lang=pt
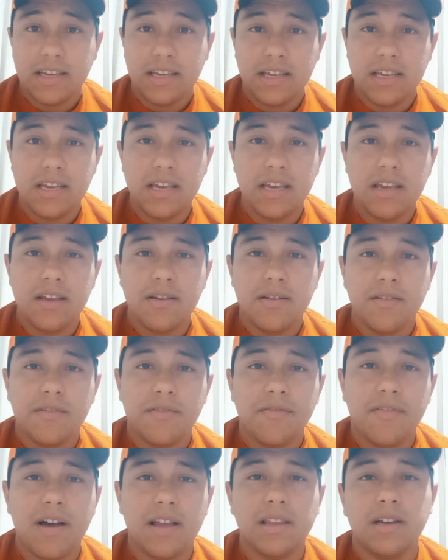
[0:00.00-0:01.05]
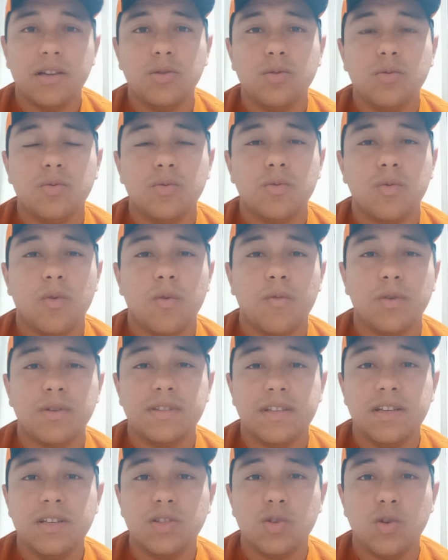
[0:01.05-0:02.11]
e falando com
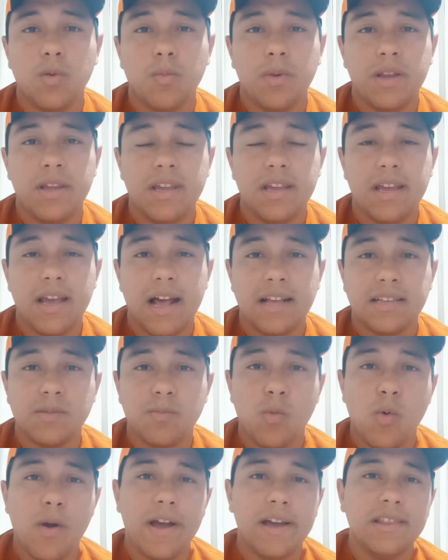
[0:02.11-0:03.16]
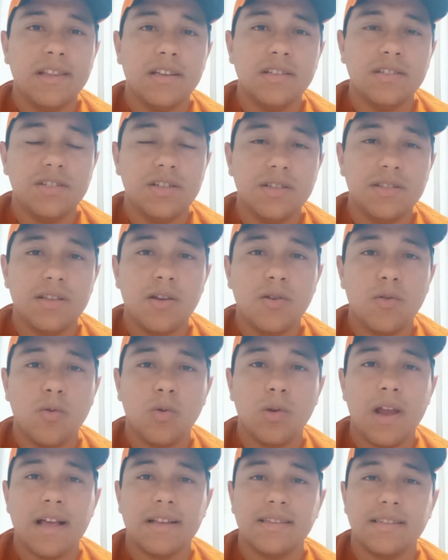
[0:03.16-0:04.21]
vocês sobre as moedas de
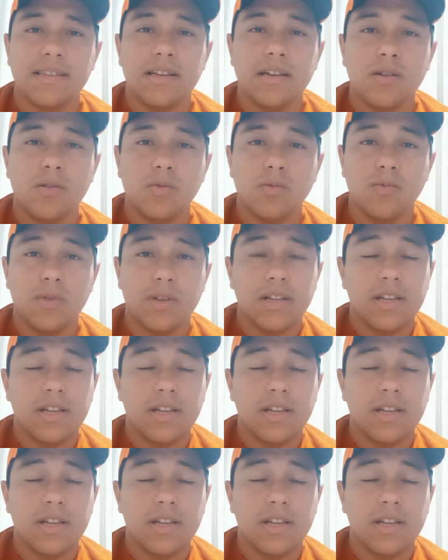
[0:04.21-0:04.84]
circulação,